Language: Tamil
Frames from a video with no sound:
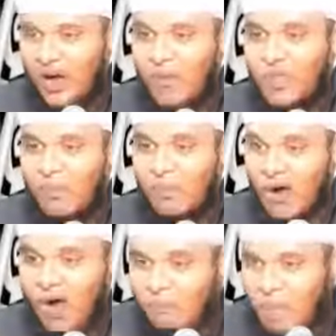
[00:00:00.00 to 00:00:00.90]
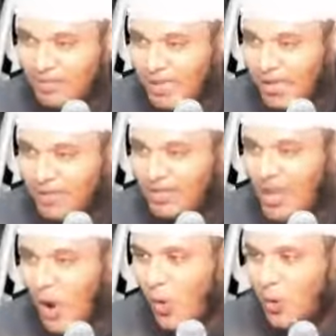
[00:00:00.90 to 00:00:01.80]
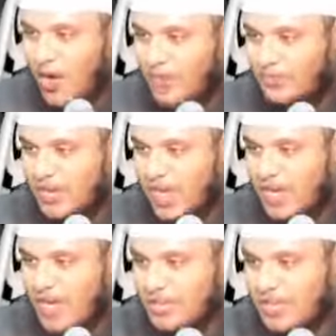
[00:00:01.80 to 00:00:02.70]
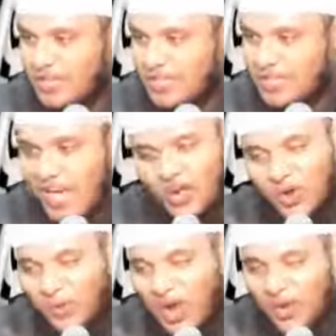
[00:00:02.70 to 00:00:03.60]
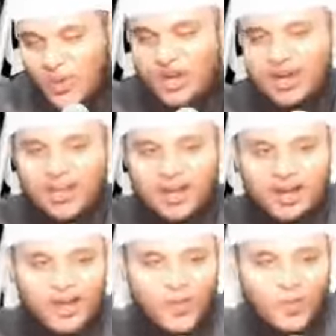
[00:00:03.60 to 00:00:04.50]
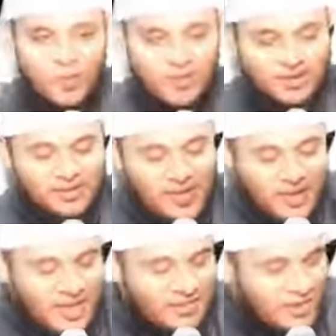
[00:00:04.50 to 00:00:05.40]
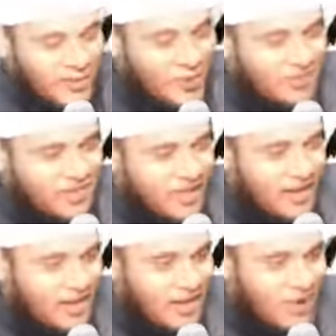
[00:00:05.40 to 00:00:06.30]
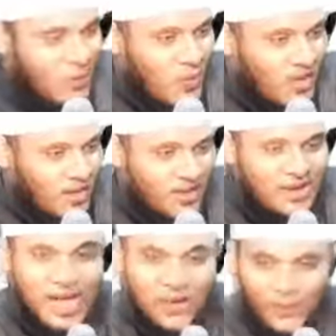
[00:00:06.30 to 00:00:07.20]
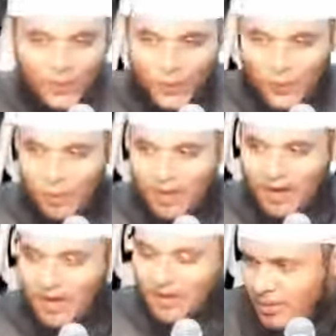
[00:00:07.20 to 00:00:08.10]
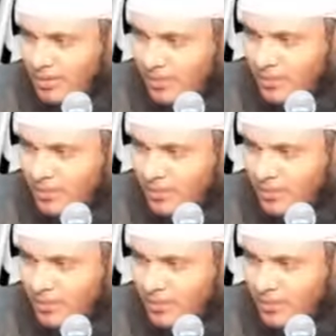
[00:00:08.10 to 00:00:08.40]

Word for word: அல்லாஹுடைய முஹப்பத்தை உள்ளத்திலே ஏன்றி இருக்கிறார்களோ அவர்களுக்கு அல்லாஹ் கொடுப்பான் யார் அந்த கூட்டத்தில் எங்களை ஆக்குவாயாக அவர்கள் உரமாக்கள்